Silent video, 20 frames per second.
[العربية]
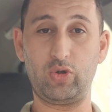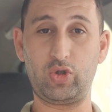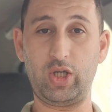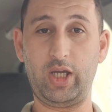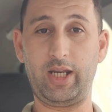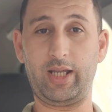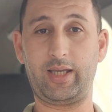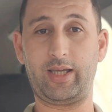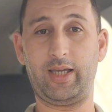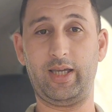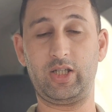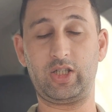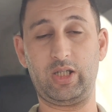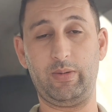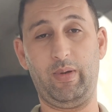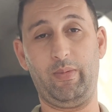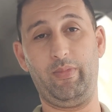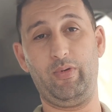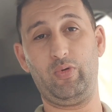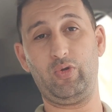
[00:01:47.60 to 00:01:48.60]
يشارك
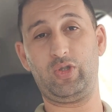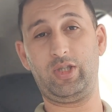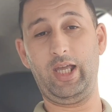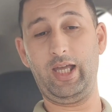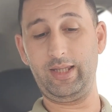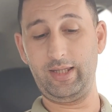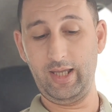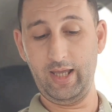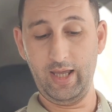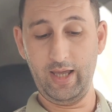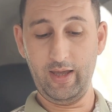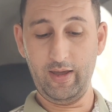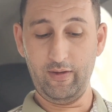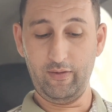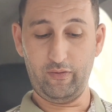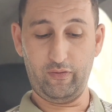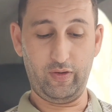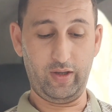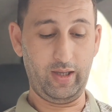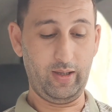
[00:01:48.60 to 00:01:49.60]
شباب الوزداد
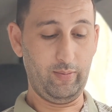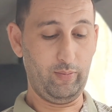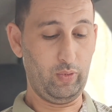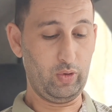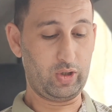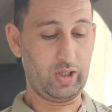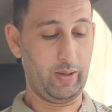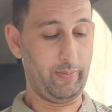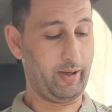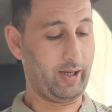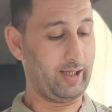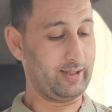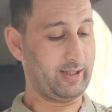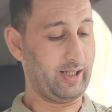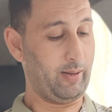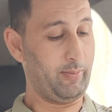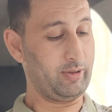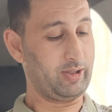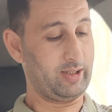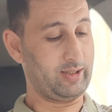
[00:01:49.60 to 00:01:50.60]
في مسابقة
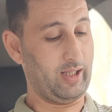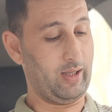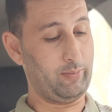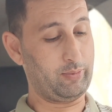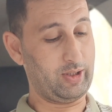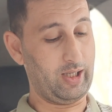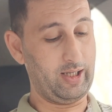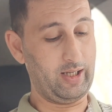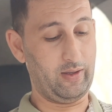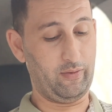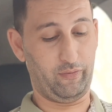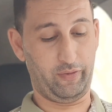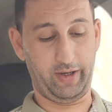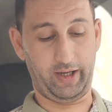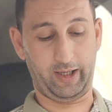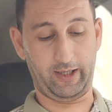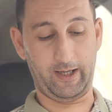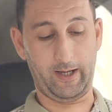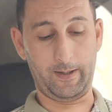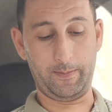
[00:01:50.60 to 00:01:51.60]
رابطة أبطال
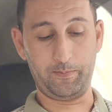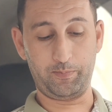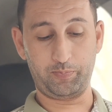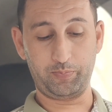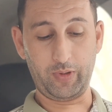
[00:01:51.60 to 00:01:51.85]
إفريقيا